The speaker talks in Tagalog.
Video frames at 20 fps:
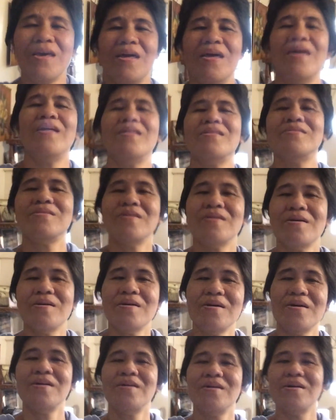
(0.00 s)
and
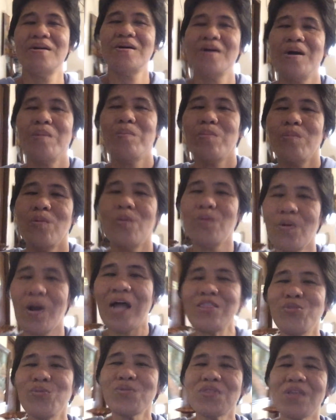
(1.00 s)
uh, mo
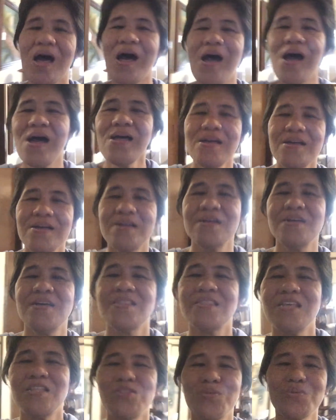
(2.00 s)
ato ta
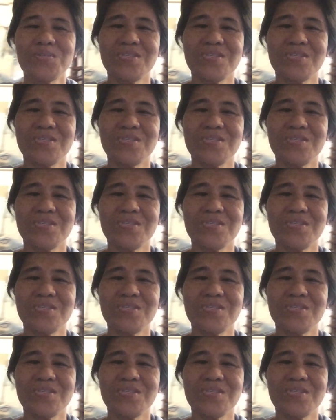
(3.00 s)
dito